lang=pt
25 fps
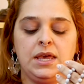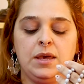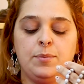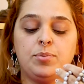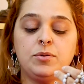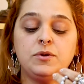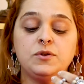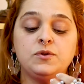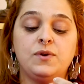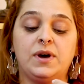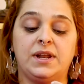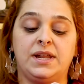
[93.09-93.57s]
E
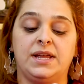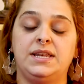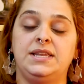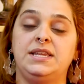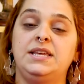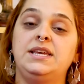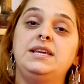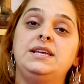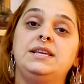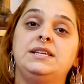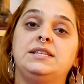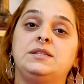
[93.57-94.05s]
para os
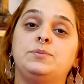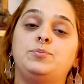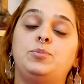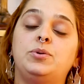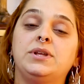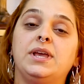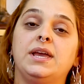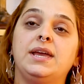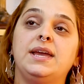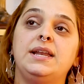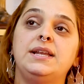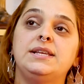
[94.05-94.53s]
guaranis,
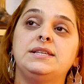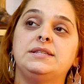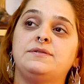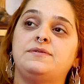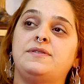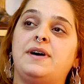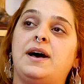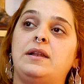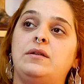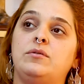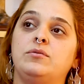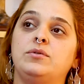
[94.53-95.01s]
por que, que
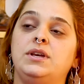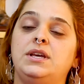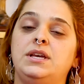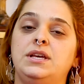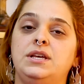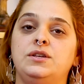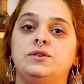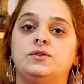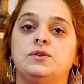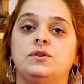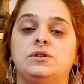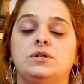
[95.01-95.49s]
eles falam
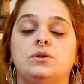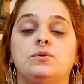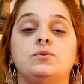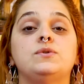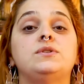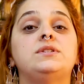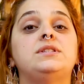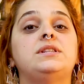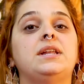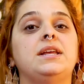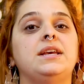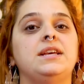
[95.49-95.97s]
que isso são
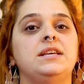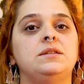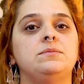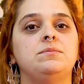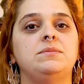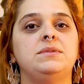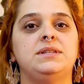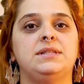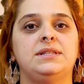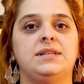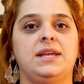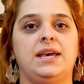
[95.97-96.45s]
os três
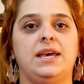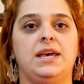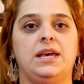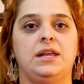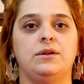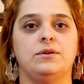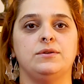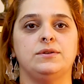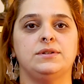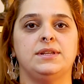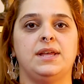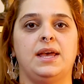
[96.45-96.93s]

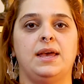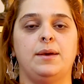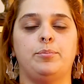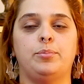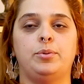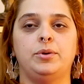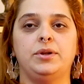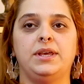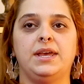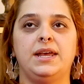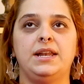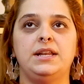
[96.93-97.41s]
mistérios, né?
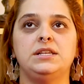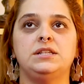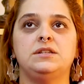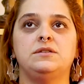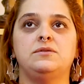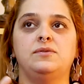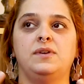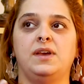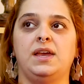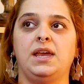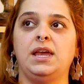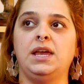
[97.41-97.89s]
Porque
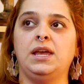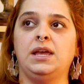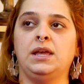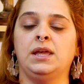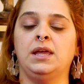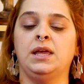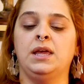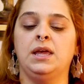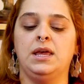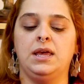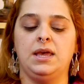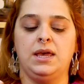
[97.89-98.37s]
eles
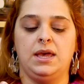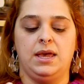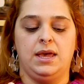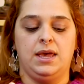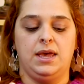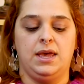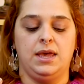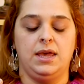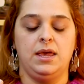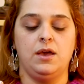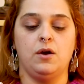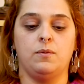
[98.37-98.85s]
veem
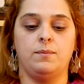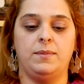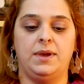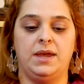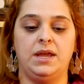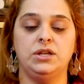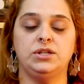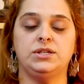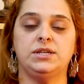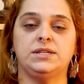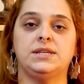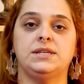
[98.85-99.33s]
é,
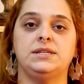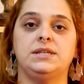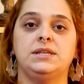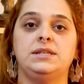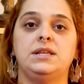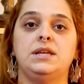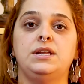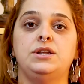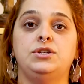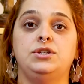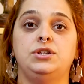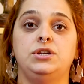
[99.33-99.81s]
realmente essas
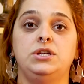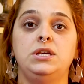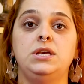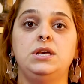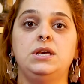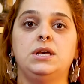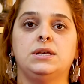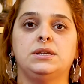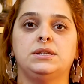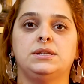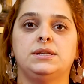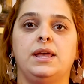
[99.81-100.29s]

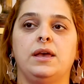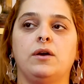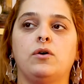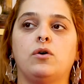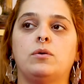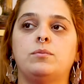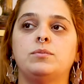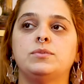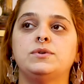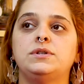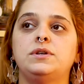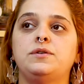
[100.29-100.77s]
energias, né,
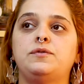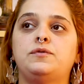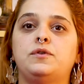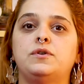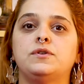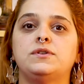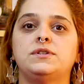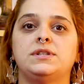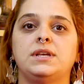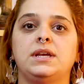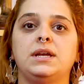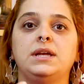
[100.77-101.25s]
como se
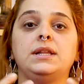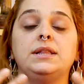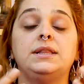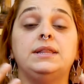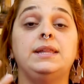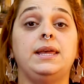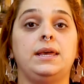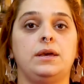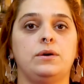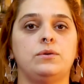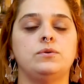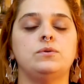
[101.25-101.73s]
fossem
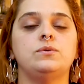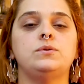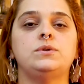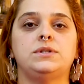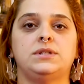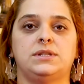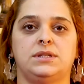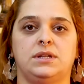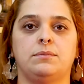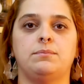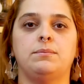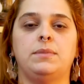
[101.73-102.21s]

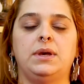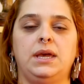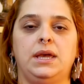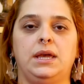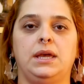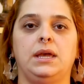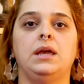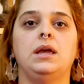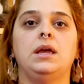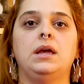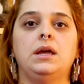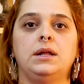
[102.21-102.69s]
Deus
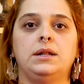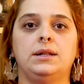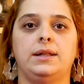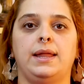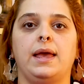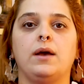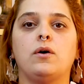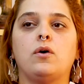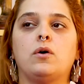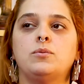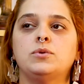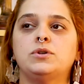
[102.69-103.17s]
também,
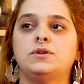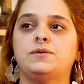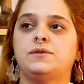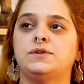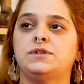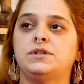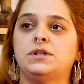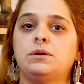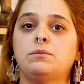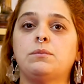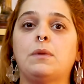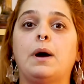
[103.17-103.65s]
né? Como se
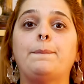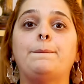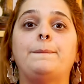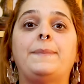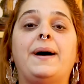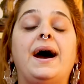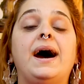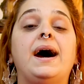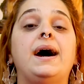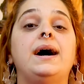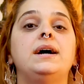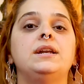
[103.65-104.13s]
fossem uma
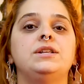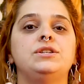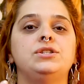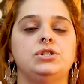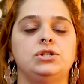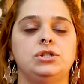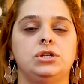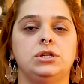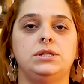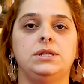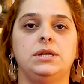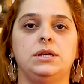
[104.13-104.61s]

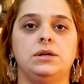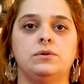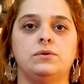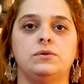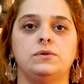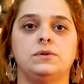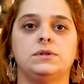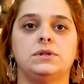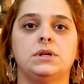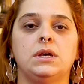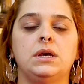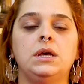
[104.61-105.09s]
parte de
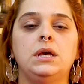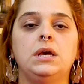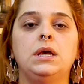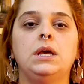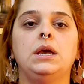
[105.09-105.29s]
Deus.